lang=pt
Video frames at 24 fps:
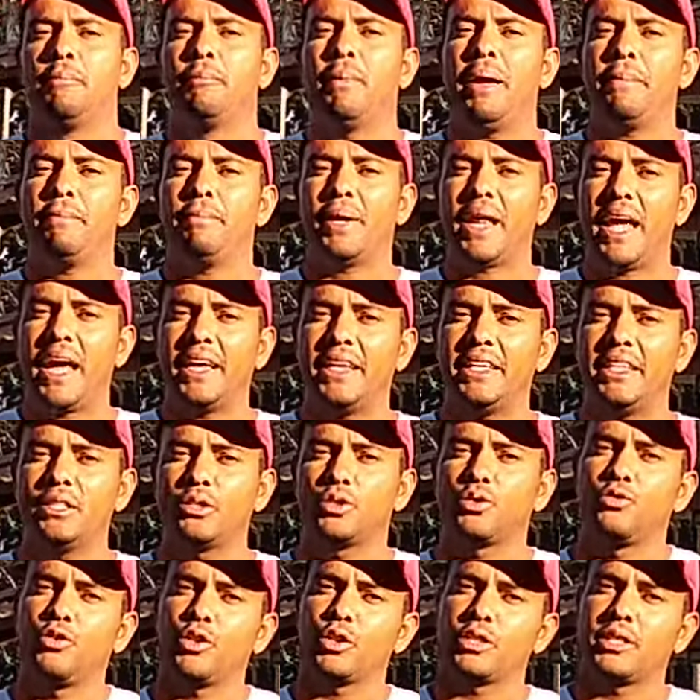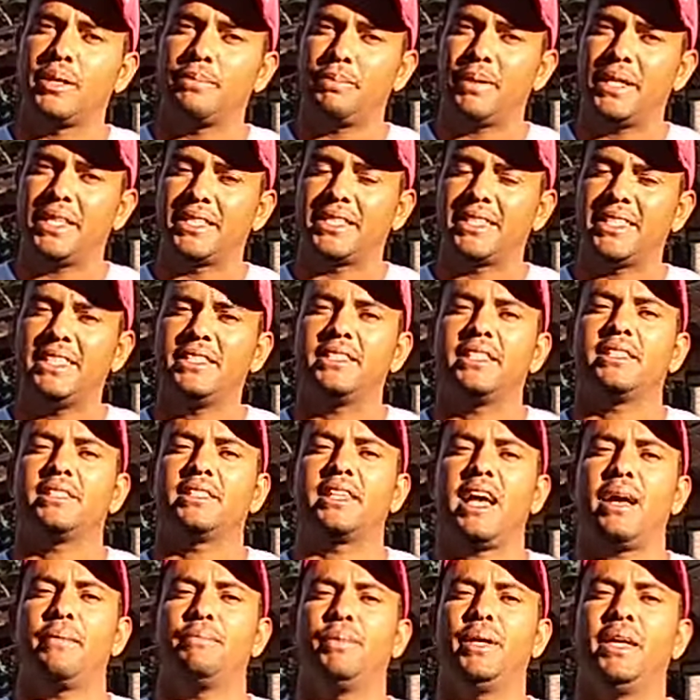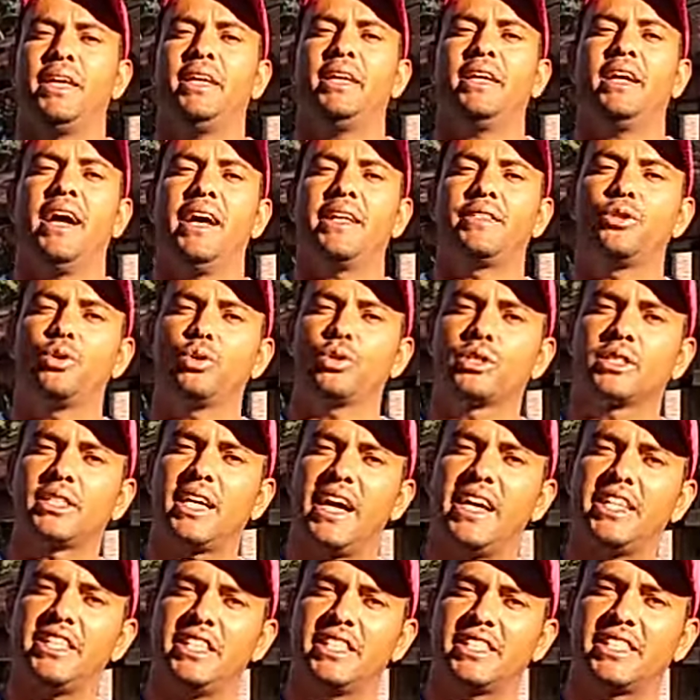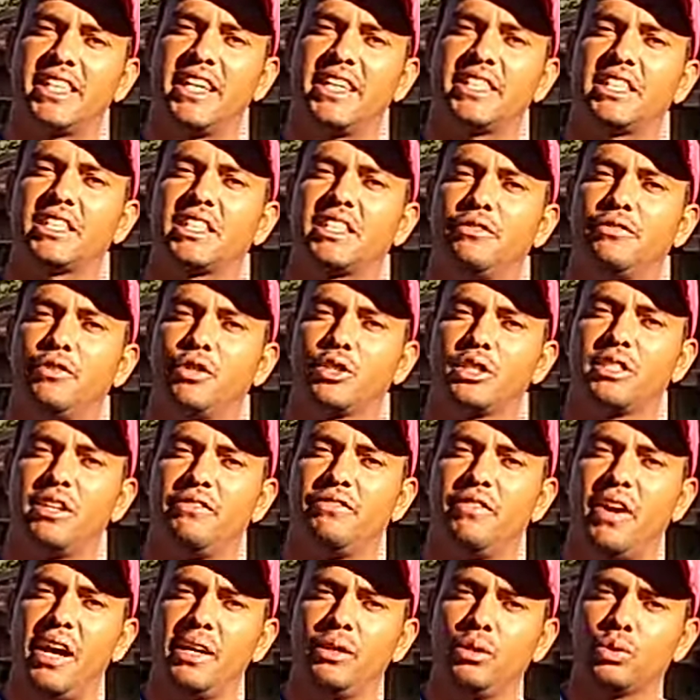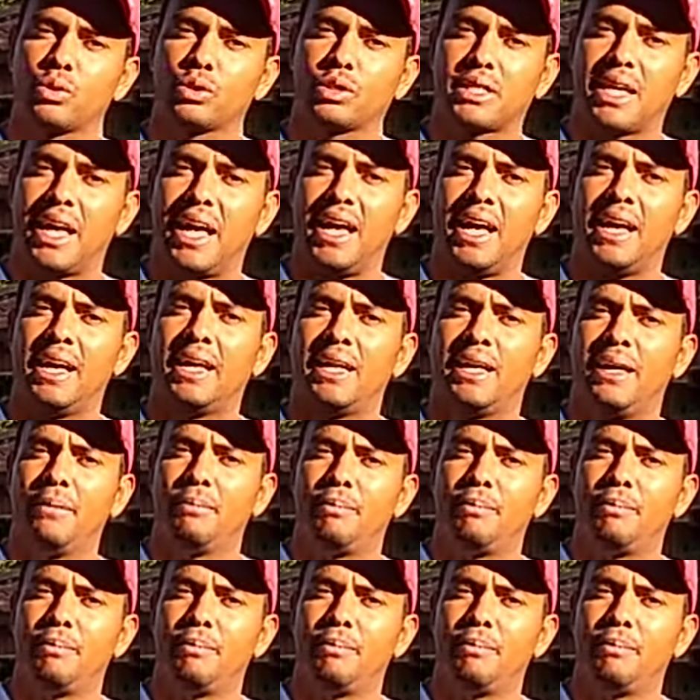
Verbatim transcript: Mas para isso, você precisa saber a dosagem certa que você vai usar